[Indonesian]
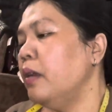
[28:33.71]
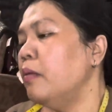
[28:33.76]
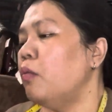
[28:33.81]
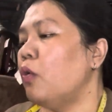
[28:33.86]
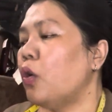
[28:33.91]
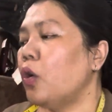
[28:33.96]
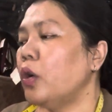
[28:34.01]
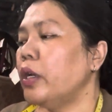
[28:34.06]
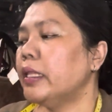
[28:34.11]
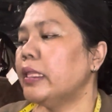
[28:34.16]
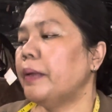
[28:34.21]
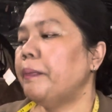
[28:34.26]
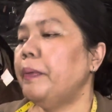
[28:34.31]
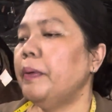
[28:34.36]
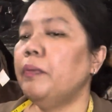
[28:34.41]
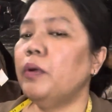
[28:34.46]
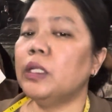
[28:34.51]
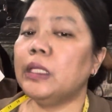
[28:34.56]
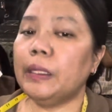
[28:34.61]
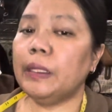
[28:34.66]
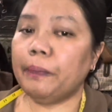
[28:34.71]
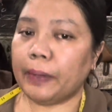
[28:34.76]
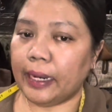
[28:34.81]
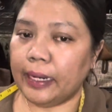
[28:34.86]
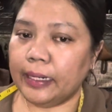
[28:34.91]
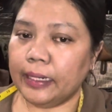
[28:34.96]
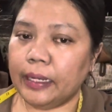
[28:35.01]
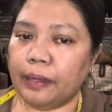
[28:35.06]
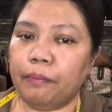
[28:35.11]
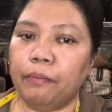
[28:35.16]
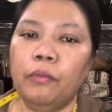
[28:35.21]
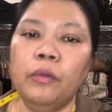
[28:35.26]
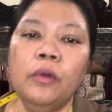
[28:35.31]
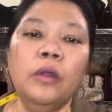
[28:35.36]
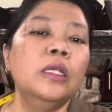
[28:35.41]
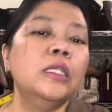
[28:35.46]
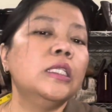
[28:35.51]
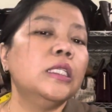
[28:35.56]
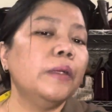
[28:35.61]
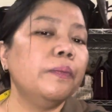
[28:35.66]
pokoknya tapi motif random
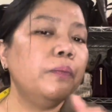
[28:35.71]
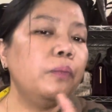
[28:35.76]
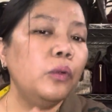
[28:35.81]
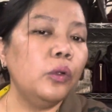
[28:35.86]
10.000